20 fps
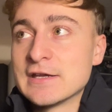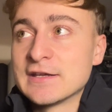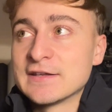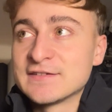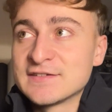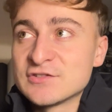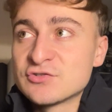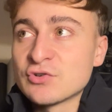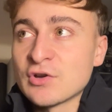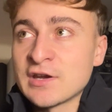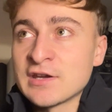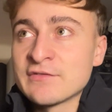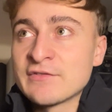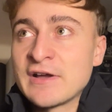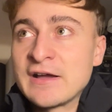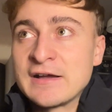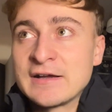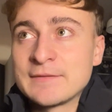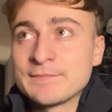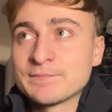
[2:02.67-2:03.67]
Si tu arrives
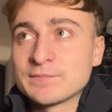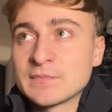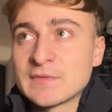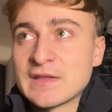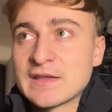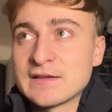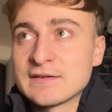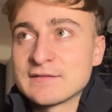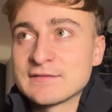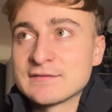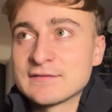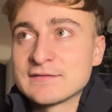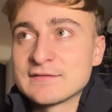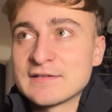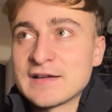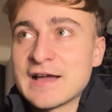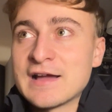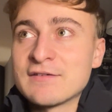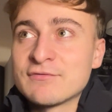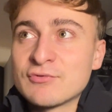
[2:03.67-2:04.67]
à
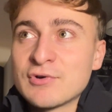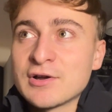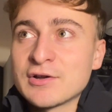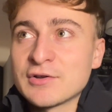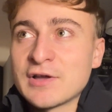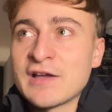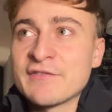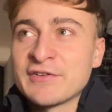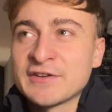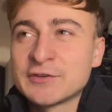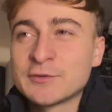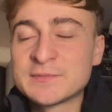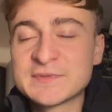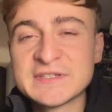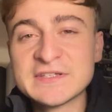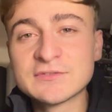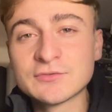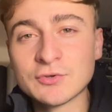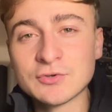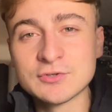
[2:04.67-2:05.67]
avoir, à faire ce
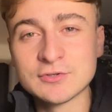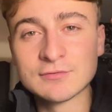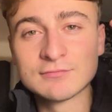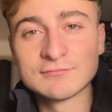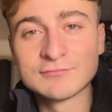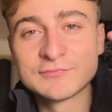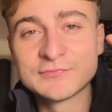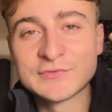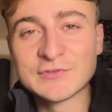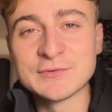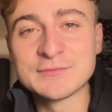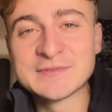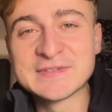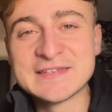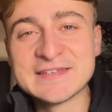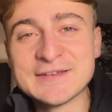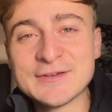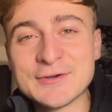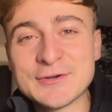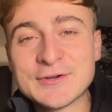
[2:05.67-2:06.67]
petit truc, ce
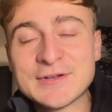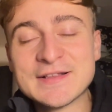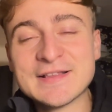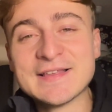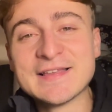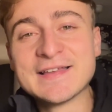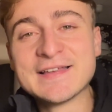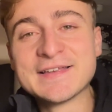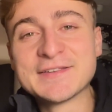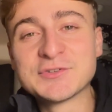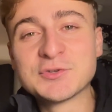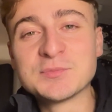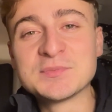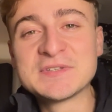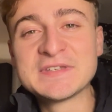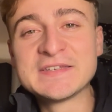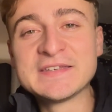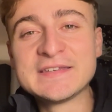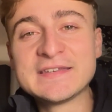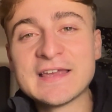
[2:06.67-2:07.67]
petit, euh, ce
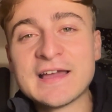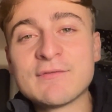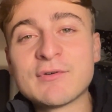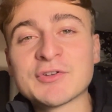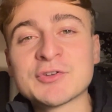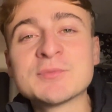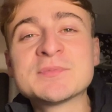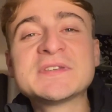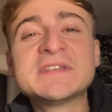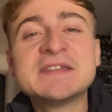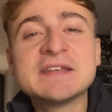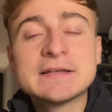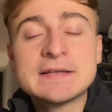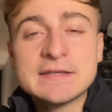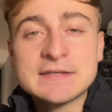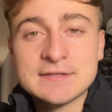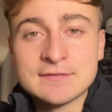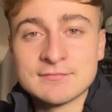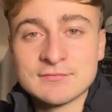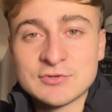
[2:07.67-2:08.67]
petit, avoir ce petit
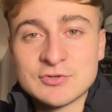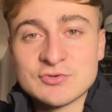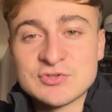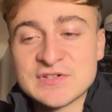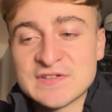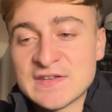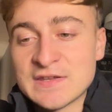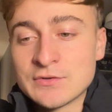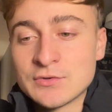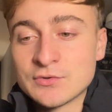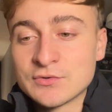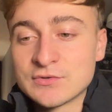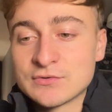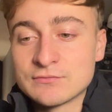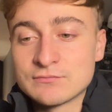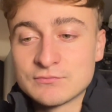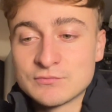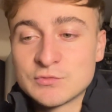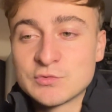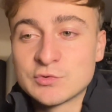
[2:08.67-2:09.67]
déclic que j'essaie de
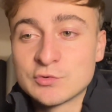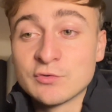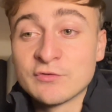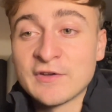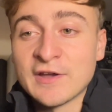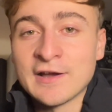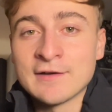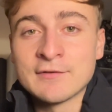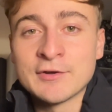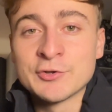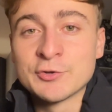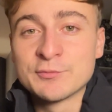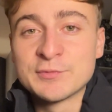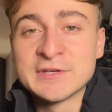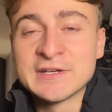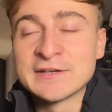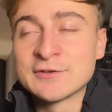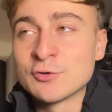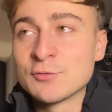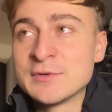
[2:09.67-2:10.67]
te faire avoir depuis
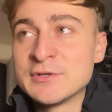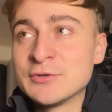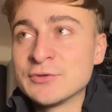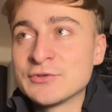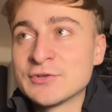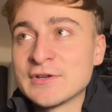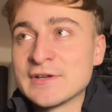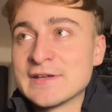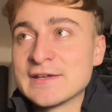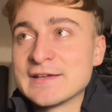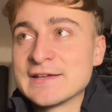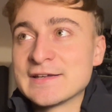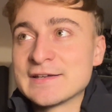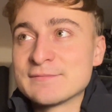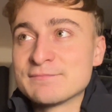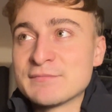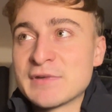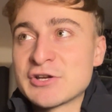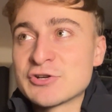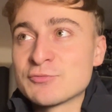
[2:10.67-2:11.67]
quelques minutes,
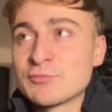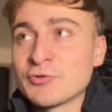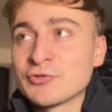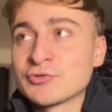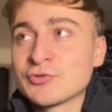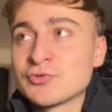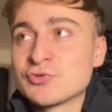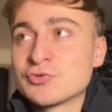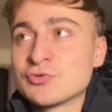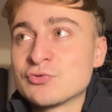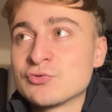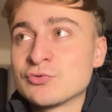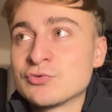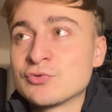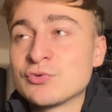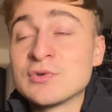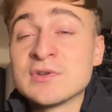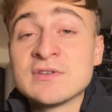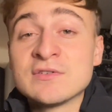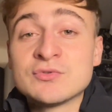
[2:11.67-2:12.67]
bah, je pense que tu
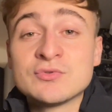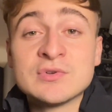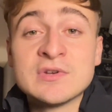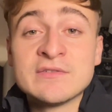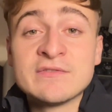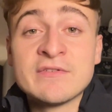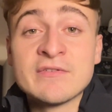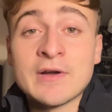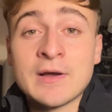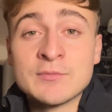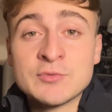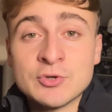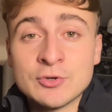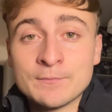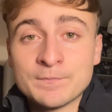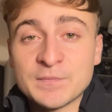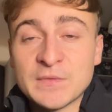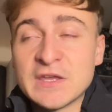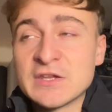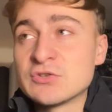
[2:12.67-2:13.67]
les vivras
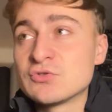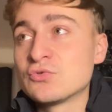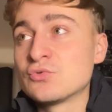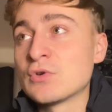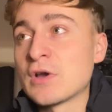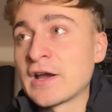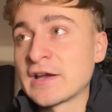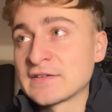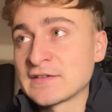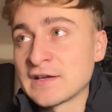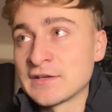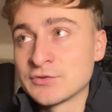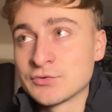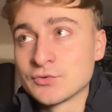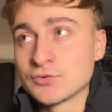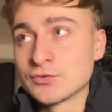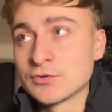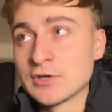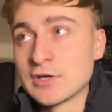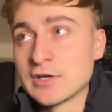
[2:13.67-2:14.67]
mieux et tu arrêteras de